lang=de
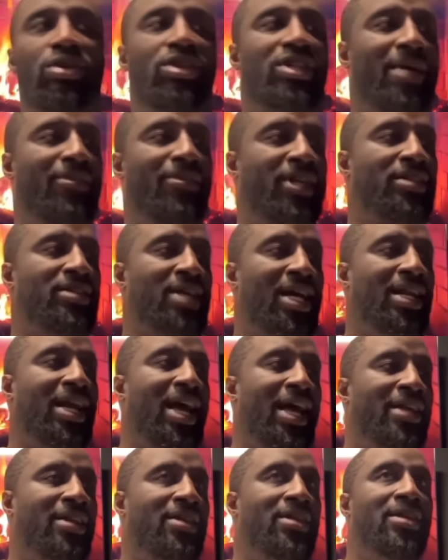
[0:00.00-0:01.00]
Und ich habe das
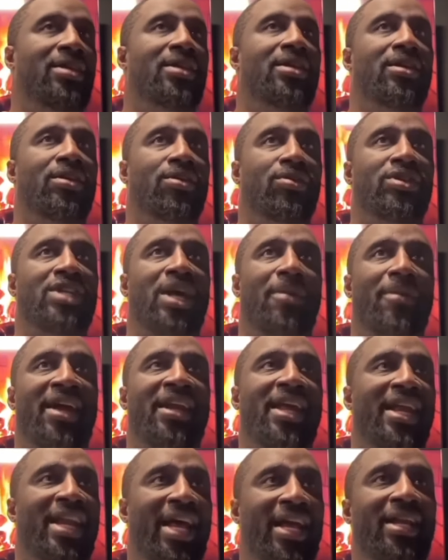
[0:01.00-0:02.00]
an einen und ich
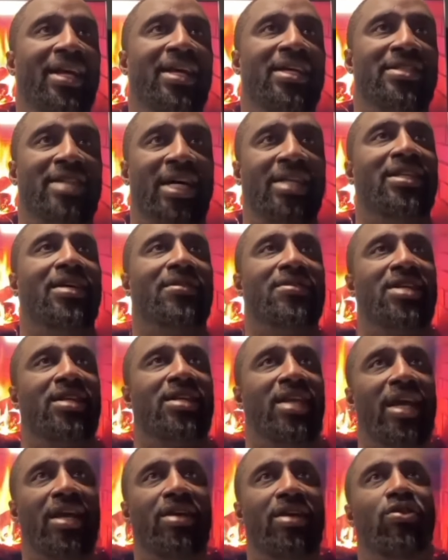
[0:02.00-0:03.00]
habe an einen anderen gesagt. Ich habe
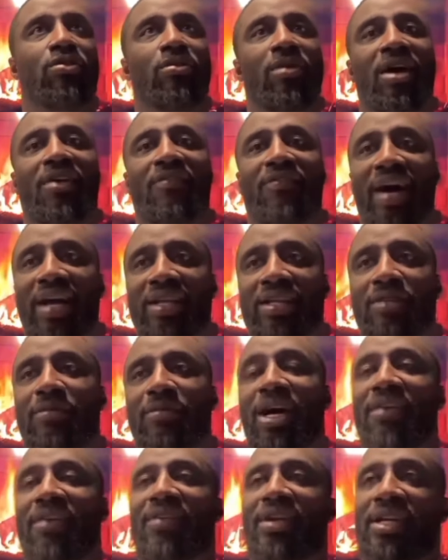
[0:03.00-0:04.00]
gesagt, ey, guck mal,
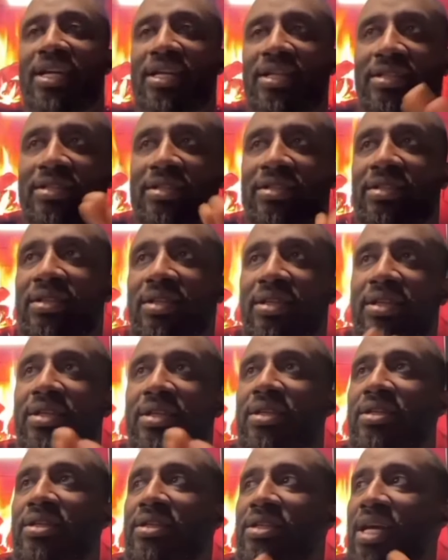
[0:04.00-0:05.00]
warte mal, weil da ist
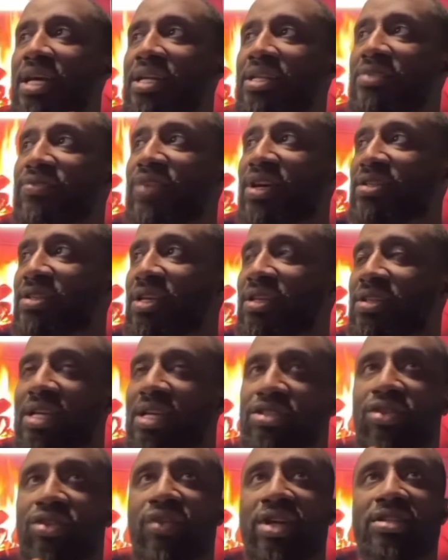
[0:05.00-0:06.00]
da ist was,
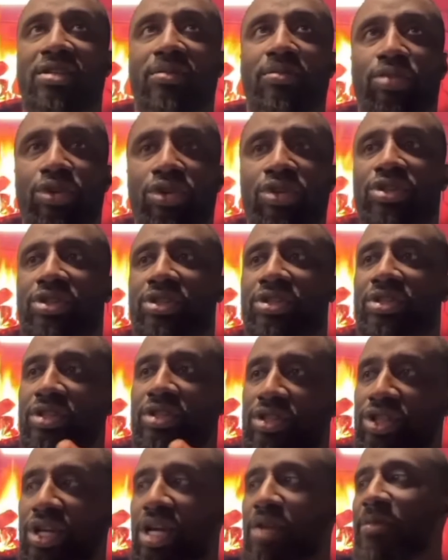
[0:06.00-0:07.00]
da ist sowas im
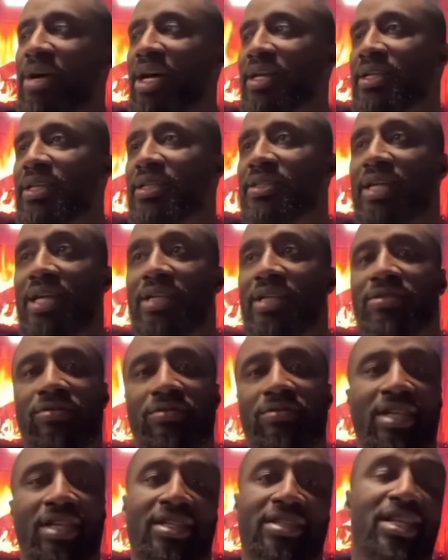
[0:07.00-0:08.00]
Busch, chill mal, dies,
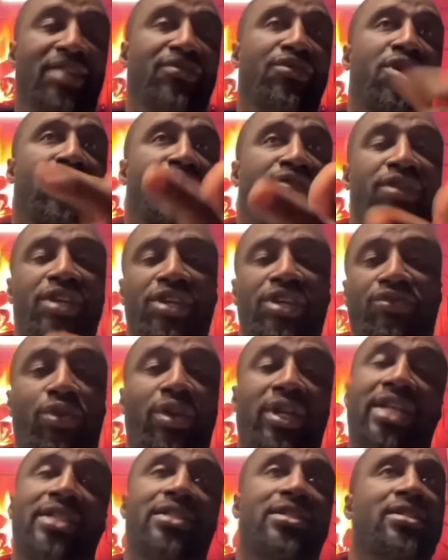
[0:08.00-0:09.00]
das und dass das dann
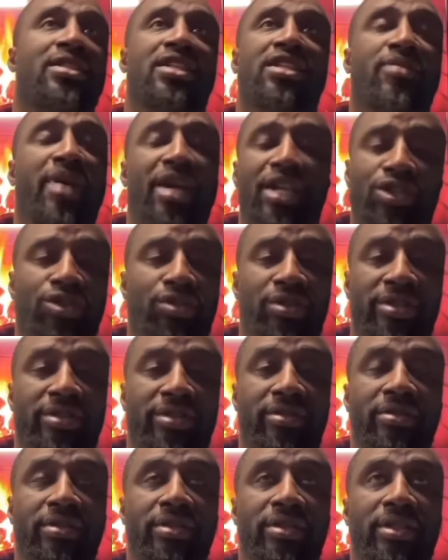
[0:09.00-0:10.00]
veröffentlicht wurde, das ist nicht meine
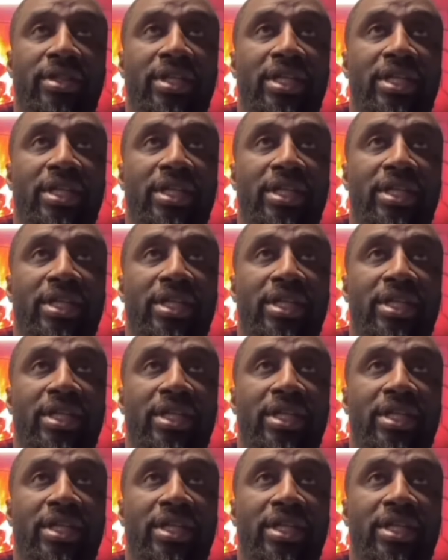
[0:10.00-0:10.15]
Schuld.